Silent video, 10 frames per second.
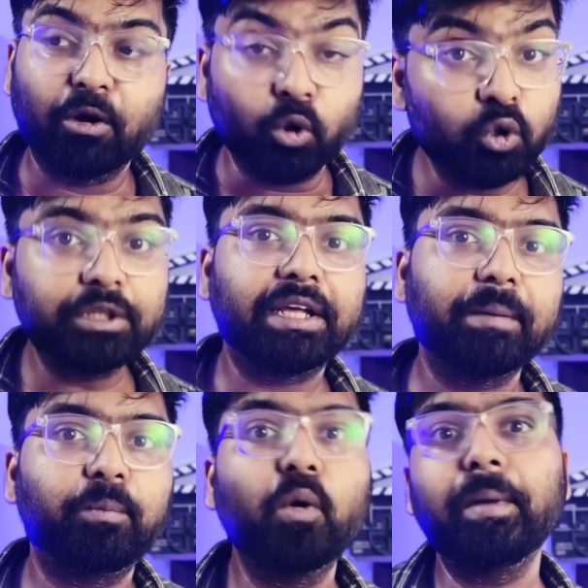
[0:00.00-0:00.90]
অন্যদিকে
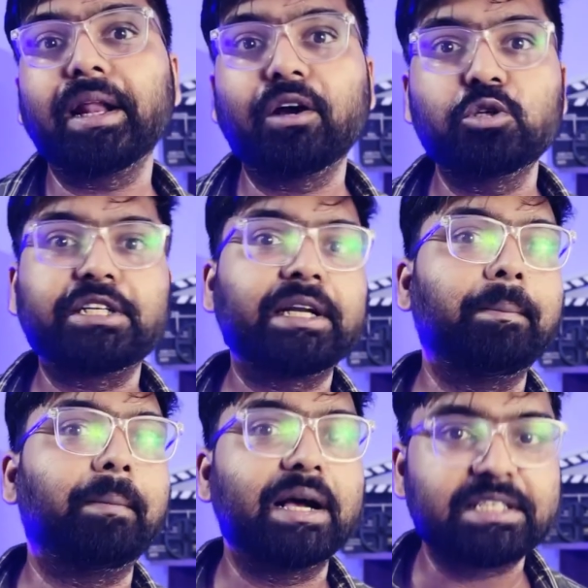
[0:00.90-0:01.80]
বুমেরাং হচ্ছে একটা
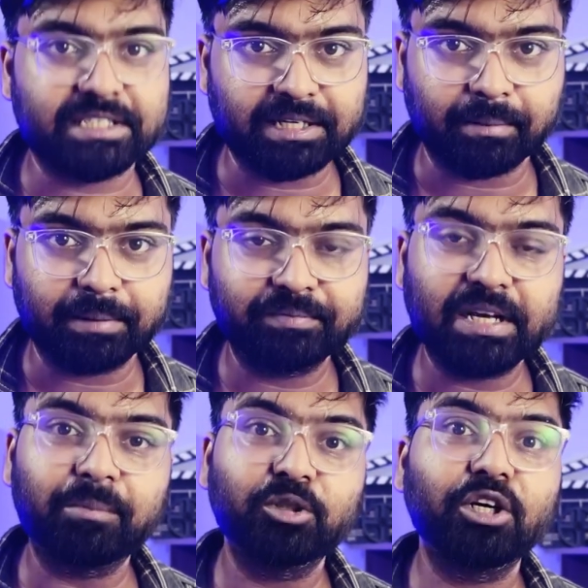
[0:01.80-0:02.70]
মাস সিনেমা
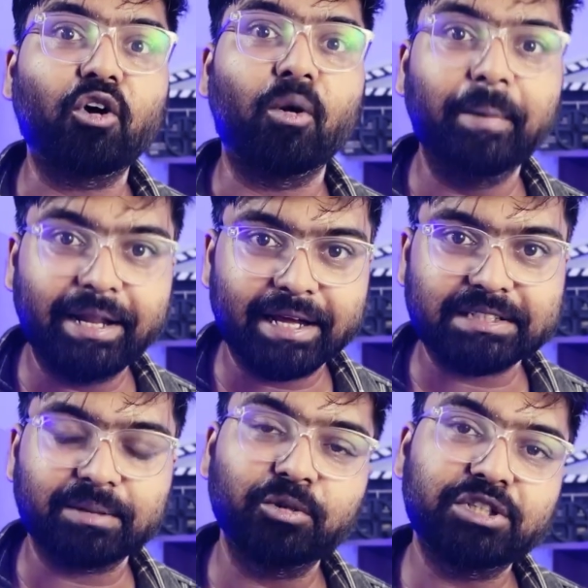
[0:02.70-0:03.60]
যার মধ্যে কমেডি
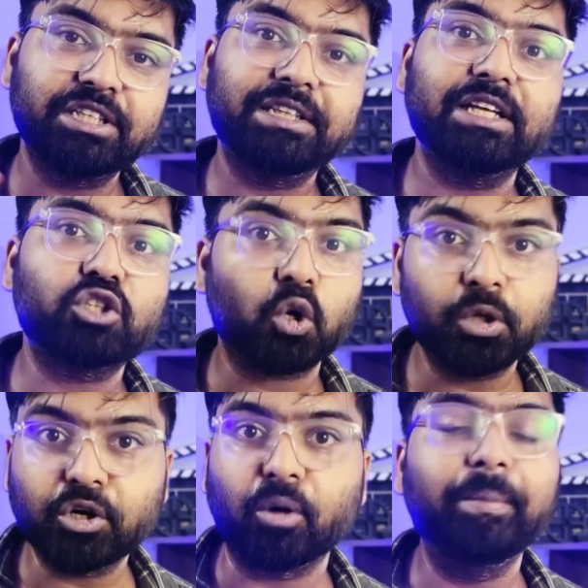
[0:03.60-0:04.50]
আছে এবং জিদ্দা
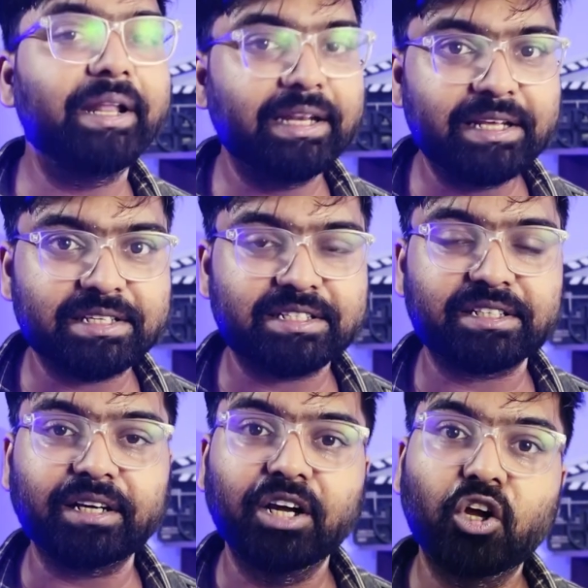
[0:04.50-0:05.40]
যখনই কমেডি নিয়ে
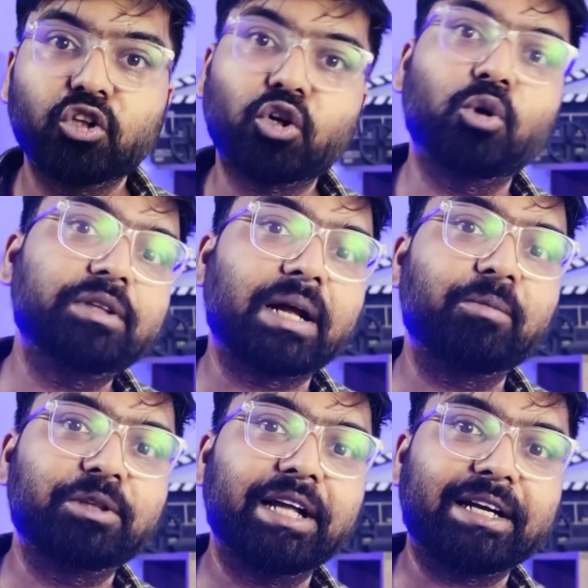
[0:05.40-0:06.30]
এসছে তখন তার
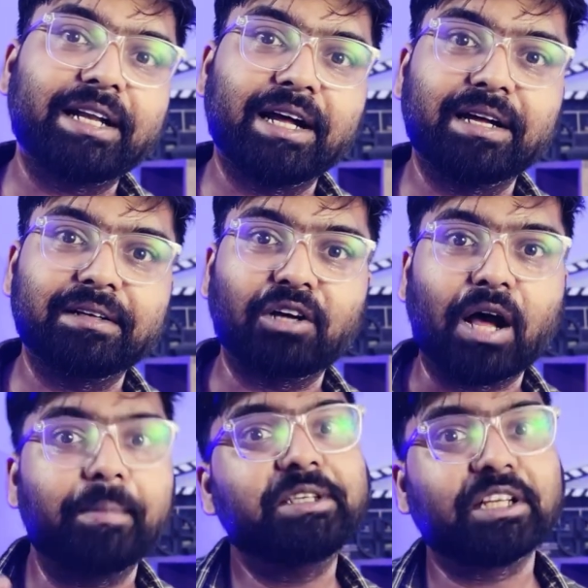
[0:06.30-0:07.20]
মধ্যে একটা
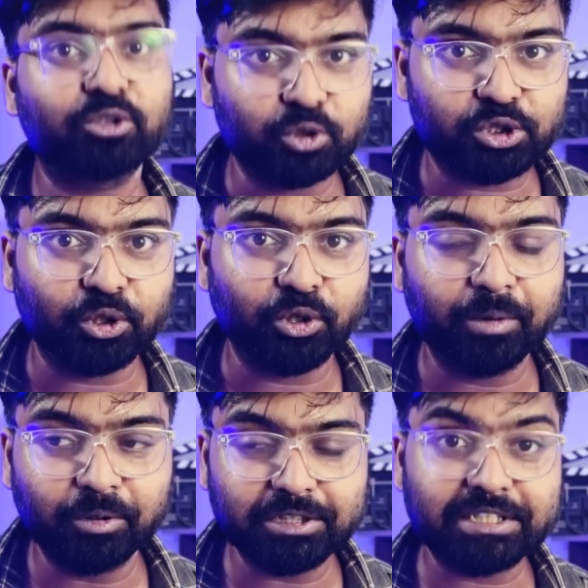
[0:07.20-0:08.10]
আভিজাত্য ছিল
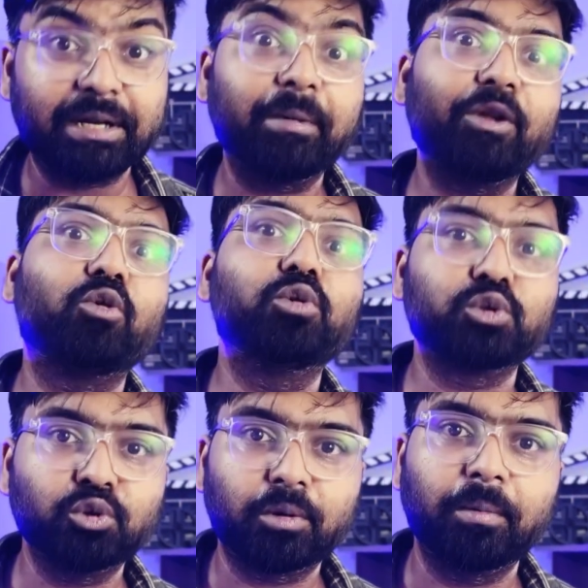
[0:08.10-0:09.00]
এবং সিনেমাটাও খুব
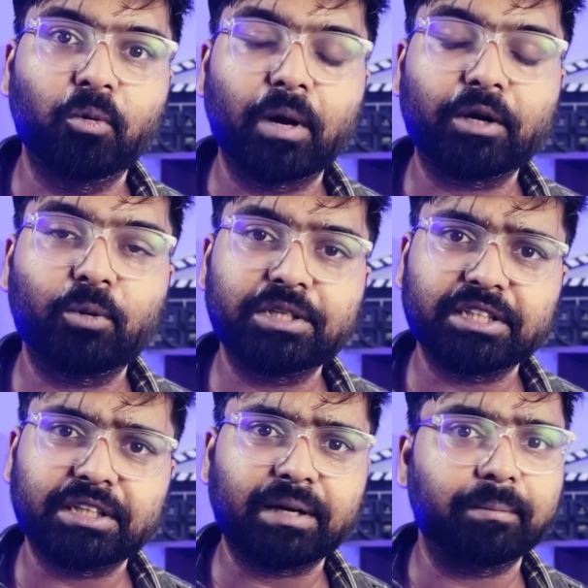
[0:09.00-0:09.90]
সুন্দরভাবে ওয়ার্ক করেছে
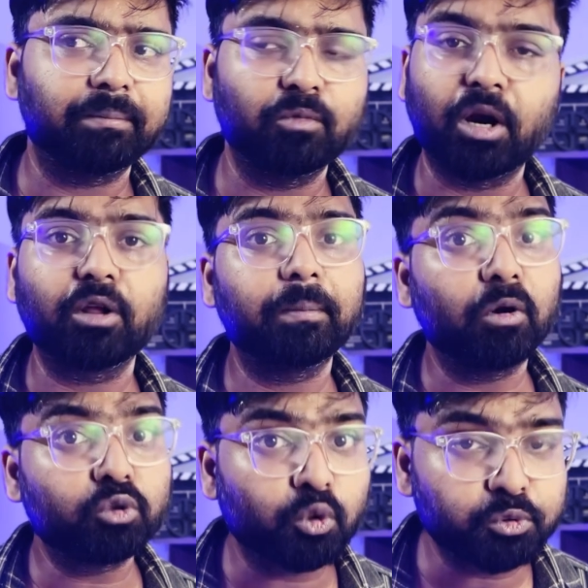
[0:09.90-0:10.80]
তার ওয়ার্ড অফ
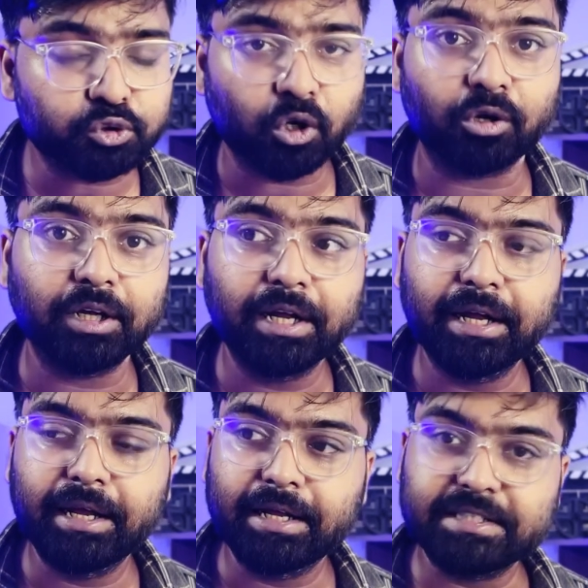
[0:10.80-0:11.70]
মাউথ খুব স্ট্রং
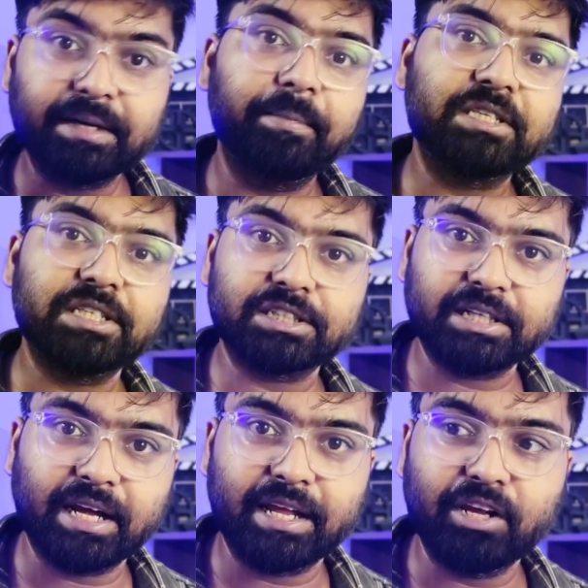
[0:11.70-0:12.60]
যে
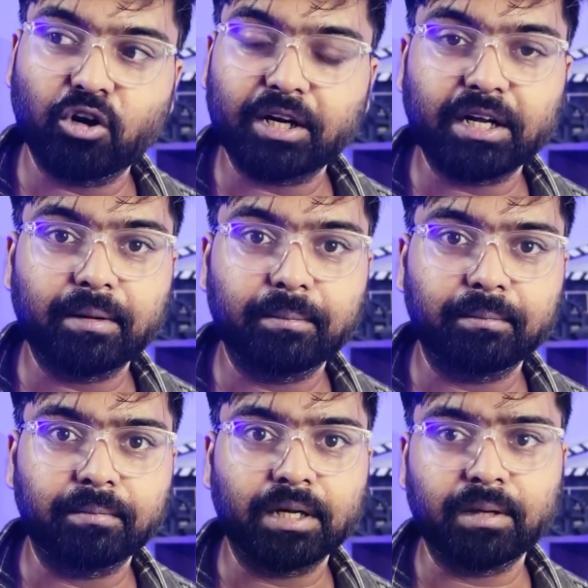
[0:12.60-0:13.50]
বিজনেসটা এই কটা
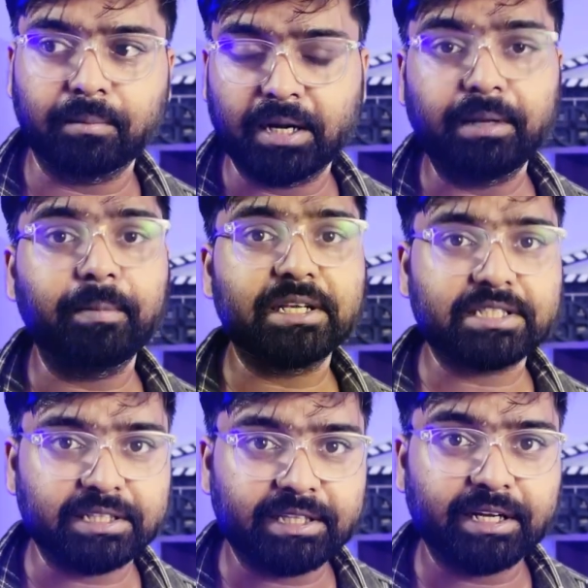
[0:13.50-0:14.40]
মাল্টিপ্লেক্স
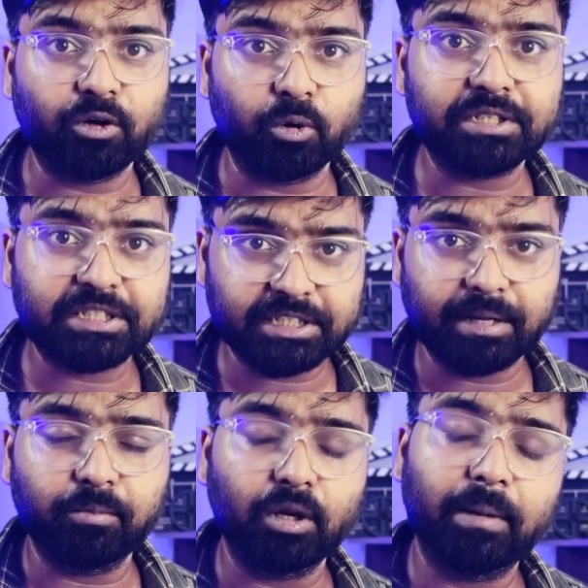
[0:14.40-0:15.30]
চেন থেকে করেছে যেটা
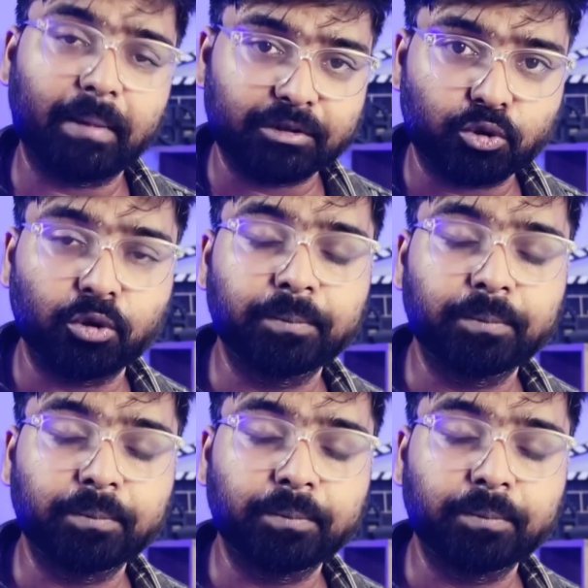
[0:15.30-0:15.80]
আমি বললাম মাত্র